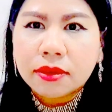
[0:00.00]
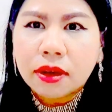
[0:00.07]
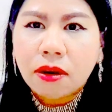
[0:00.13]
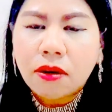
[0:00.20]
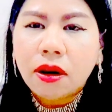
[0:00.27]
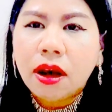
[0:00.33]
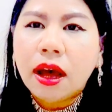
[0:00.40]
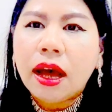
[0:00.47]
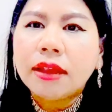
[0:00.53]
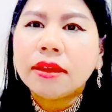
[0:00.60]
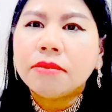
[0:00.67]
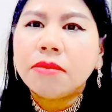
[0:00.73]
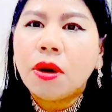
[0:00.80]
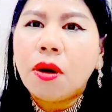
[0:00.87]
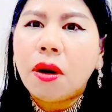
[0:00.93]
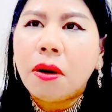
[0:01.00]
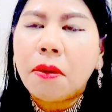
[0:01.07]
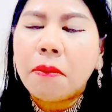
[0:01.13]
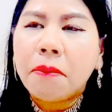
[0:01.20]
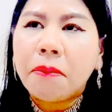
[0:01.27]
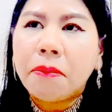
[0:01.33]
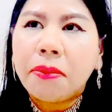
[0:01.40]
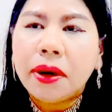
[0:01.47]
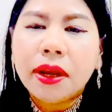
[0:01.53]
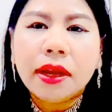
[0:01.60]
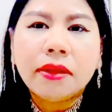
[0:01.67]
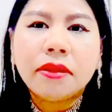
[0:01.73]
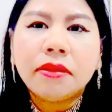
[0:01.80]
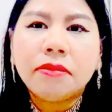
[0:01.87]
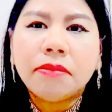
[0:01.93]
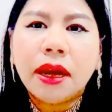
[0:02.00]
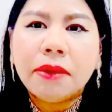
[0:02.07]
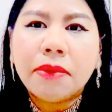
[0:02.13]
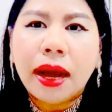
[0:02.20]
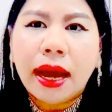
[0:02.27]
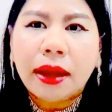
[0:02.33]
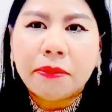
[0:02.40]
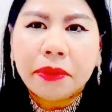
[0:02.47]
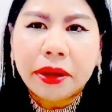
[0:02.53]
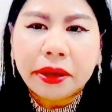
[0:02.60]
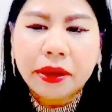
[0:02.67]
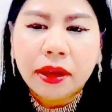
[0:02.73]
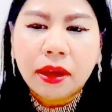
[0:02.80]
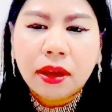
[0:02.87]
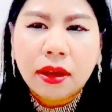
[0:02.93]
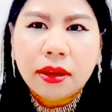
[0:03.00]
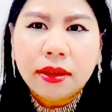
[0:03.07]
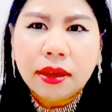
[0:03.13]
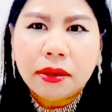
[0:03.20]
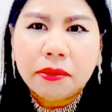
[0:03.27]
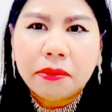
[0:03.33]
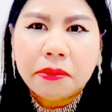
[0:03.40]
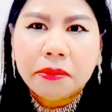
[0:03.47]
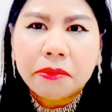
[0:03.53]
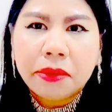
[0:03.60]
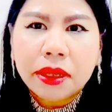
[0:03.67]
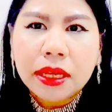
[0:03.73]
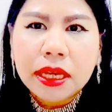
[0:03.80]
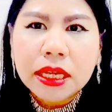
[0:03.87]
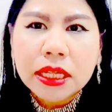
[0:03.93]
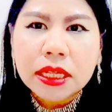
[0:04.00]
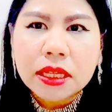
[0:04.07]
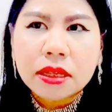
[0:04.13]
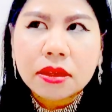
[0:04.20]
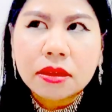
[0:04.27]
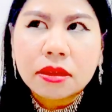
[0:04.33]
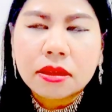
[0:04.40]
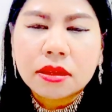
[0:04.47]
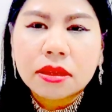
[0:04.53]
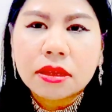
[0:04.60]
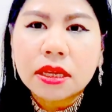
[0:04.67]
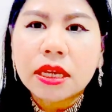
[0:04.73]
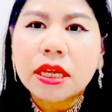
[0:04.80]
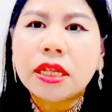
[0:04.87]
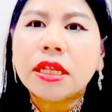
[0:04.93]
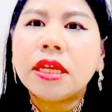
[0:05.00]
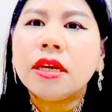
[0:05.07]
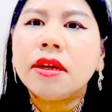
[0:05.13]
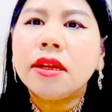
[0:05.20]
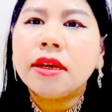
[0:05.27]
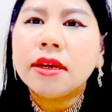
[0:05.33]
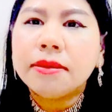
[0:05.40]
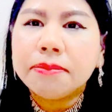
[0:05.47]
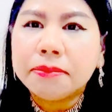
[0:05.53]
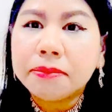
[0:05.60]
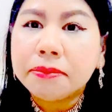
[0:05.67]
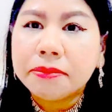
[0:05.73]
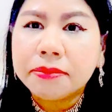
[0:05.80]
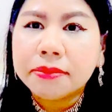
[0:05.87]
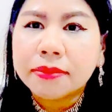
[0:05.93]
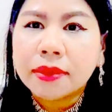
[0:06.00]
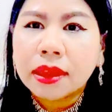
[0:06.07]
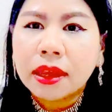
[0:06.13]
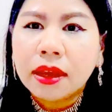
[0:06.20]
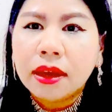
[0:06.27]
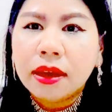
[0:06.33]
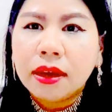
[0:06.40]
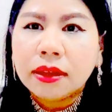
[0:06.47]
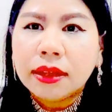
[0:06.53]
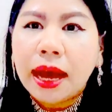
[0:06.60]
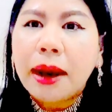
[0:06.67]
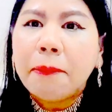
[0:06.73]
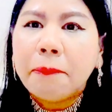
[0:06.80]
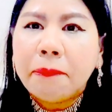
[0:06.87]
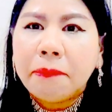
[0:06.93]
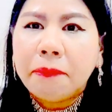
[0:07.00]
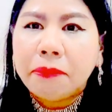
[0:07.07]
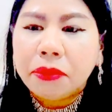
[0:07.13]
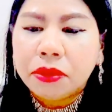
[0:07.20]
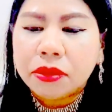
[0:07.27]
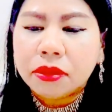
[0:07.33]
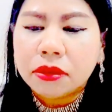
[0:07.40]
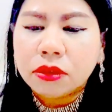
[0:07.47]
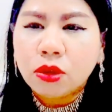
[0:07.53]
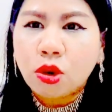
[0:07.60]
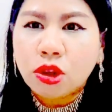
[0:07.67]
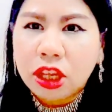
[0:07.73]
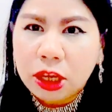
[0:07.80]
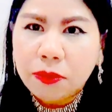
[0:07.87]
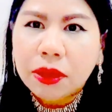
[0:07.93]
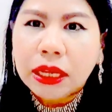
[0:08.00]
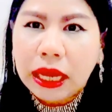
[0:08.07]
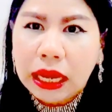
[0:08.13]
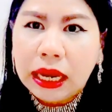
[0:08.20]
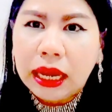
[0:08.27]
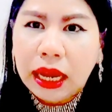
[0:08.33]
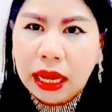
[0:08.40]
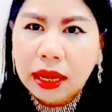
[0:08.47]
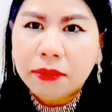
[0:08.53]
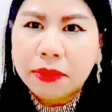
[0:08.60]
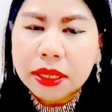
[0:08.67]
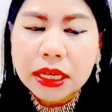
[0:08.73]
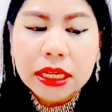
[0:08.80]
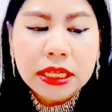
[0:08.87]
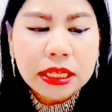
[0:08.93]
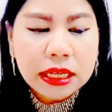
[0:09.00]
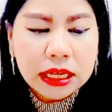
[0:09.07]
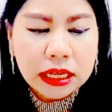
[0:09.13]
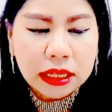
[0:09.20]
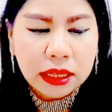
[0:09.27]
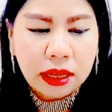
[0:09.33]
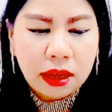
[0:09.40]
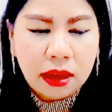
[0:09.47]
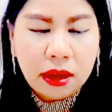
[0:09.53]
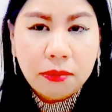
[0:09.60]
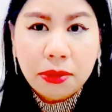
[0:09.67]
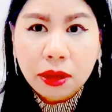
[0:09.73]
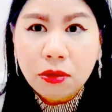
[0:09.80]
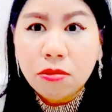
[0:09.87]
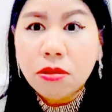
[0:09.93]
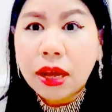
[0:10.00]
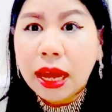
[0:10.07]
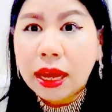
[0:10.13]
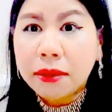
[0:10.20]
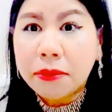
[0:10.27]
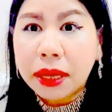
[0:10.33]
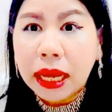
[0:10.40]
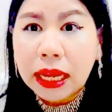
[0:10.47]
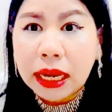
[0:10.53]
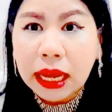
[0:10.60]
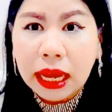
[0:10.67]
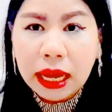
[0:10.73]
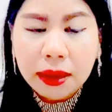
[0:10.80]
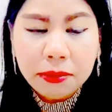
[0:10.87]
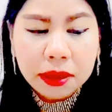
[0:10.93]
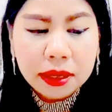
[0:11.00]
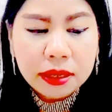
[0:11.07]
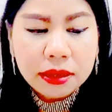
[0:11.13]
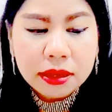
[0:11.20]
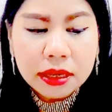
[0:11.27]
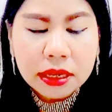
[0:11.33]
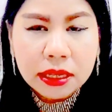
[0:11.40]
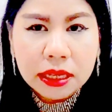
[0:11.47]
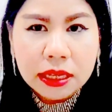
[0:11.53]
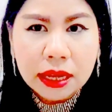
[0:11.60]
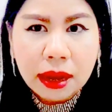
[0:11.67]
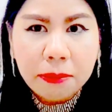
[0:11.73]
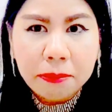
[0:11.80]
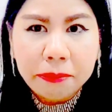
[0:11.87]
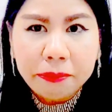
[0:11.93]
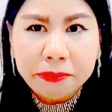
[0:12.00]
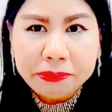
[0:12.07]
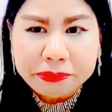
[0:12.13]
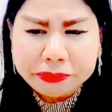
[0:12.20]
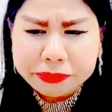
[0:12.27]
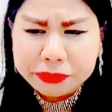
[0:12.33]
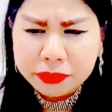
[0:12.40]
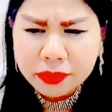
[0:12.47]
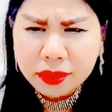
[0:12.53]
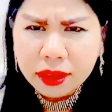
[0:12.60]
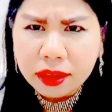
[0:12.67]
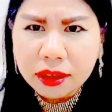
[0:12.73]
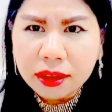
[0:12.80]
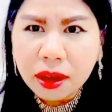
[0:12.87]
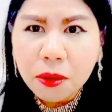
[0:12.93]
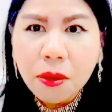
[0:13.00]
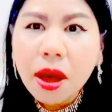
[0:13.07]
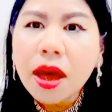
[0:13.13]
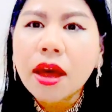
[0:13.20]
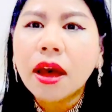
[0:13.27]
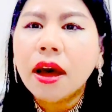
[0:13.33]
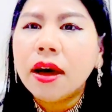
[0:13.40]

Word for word: เขาก็อาจจะมองประเทศผ่านๆไปอย่างประเทศจีนนี่ก็เริ่มทำตรงนี้เหมือนกันนะคะ ประเทศจีนเป็นคู่แข่งเหมือนกันนะคะ ประเทศจีนนี่ทำ แต่ว่า